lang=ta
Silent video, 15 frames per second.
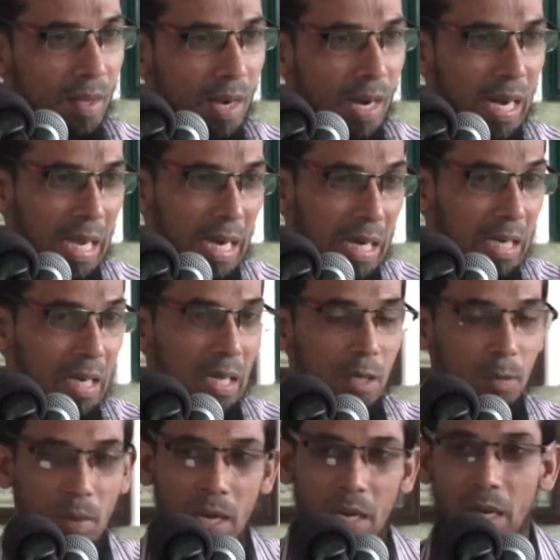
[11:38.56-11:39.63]
ஆனால் எங்களுக்கு
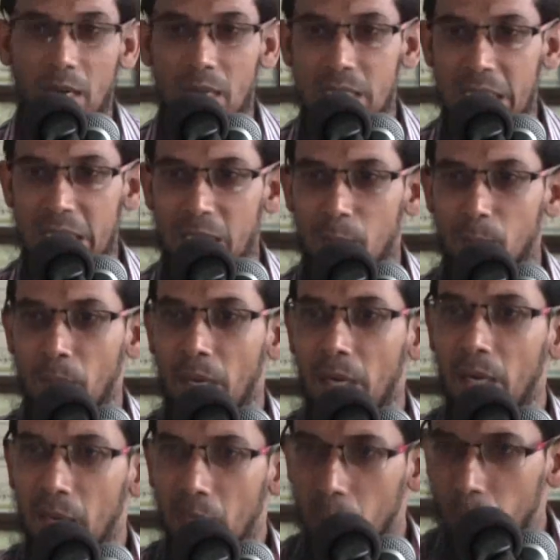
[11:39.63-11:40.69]
அந்த மாதிரியான
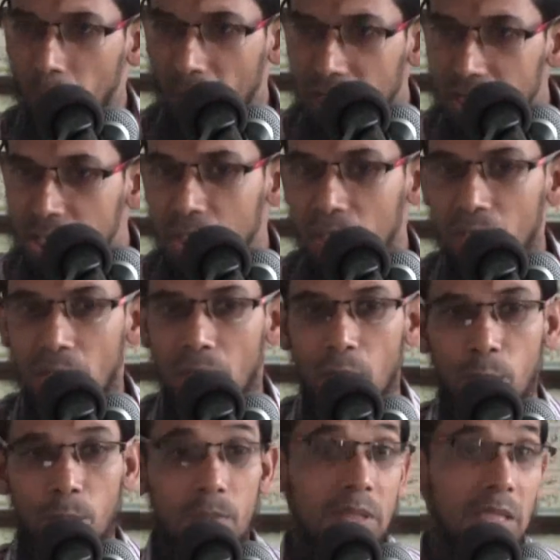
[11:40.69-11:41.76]
சந்தர்ப்பங்கள்
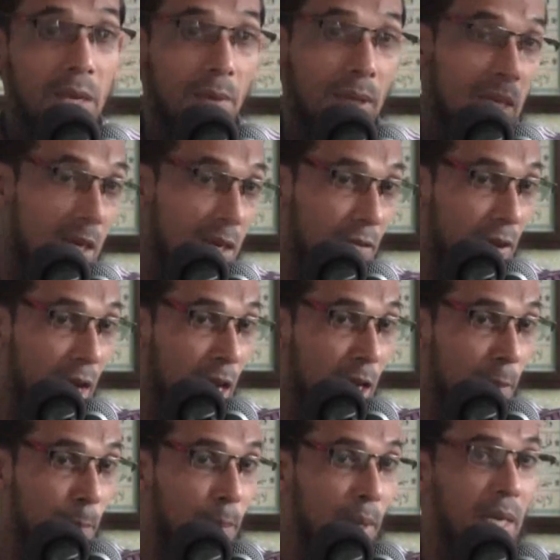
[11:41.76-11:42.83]
படிச்சிருந்தாலும் செய்வதற்கு
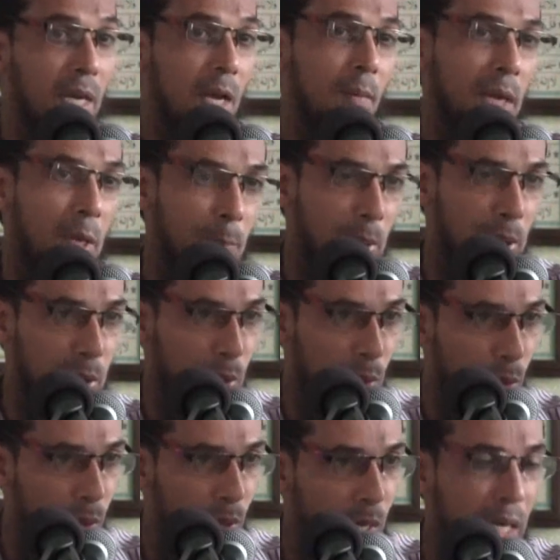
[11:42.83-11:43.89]
வாய்ப்பை நாம் ஏற்படுத்தி
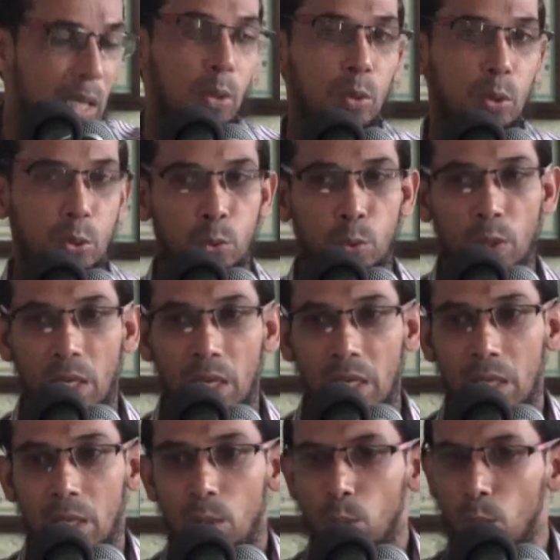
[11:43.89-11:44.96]
கொள்ளாத ஒரு சூழல்
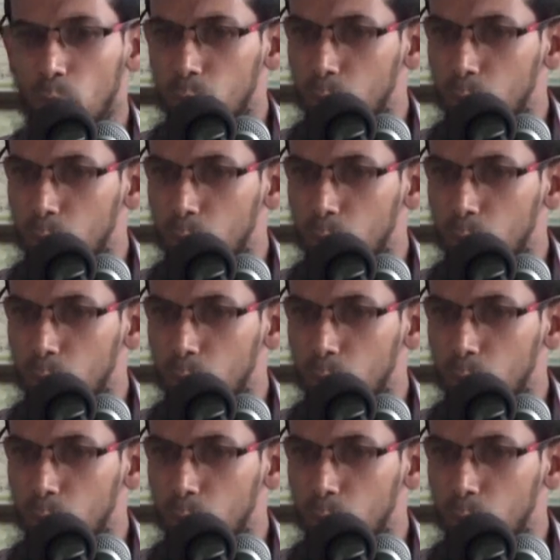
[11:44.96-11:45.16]
ஒரு